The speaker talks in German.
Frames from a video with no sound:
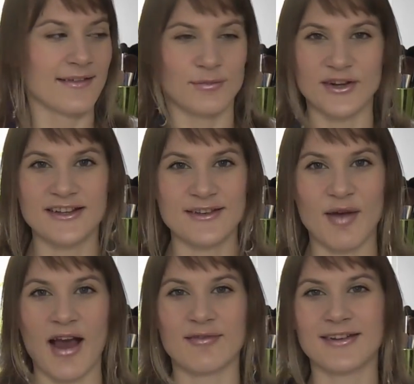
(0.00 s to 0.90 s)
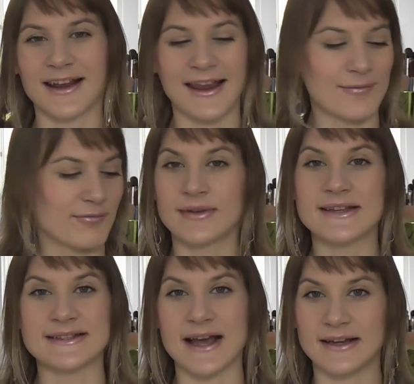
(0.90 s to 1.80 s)
bin ich immer am Creme. Wie
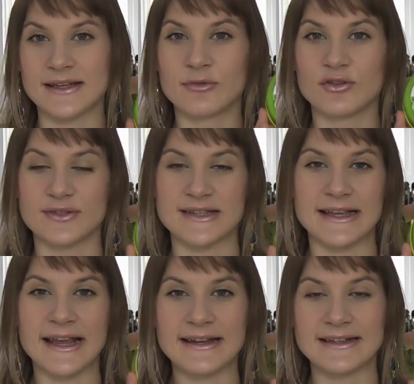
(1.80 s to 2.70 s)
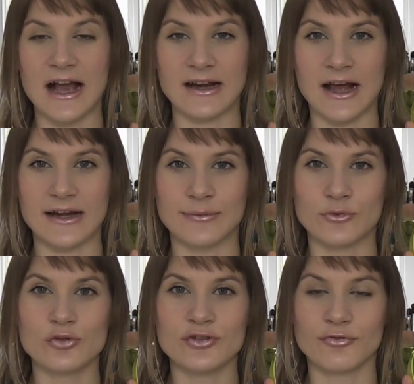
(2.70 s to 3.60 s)
gesagt, die benutze ich jeden Tag nach dem
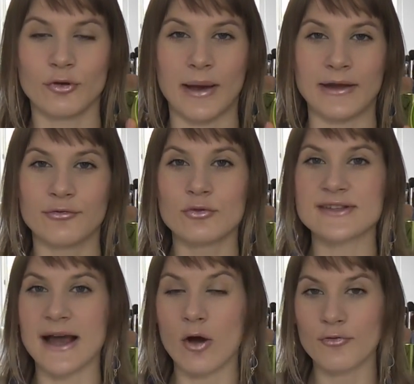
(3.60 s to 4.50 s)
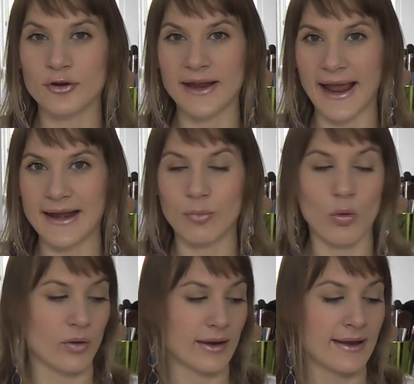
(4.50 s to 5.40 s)
Duschen für meine Füße, auch für die
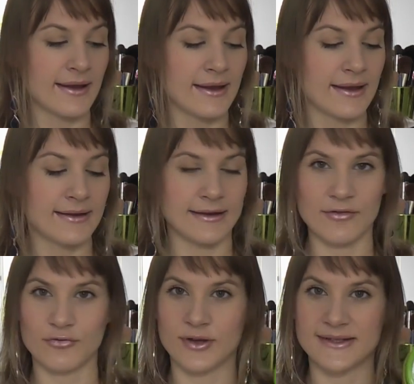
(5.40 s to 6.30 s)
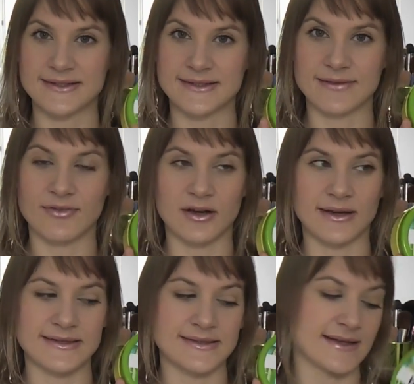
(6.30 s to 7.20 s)
Ellbogen. Dafür ist sie
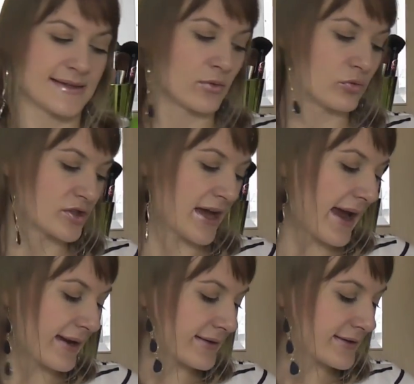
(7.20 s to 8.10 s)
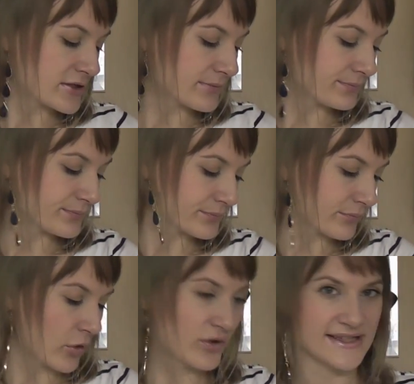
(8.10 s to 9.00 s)
wirklich sehr, sehr gut geeignet
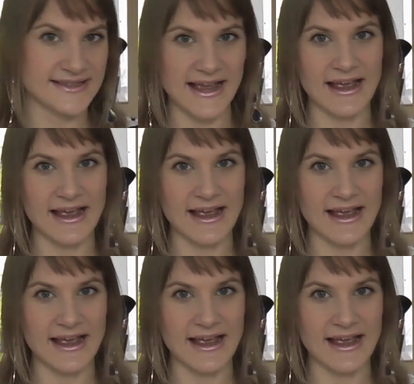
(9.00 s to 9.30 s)
und ist sehr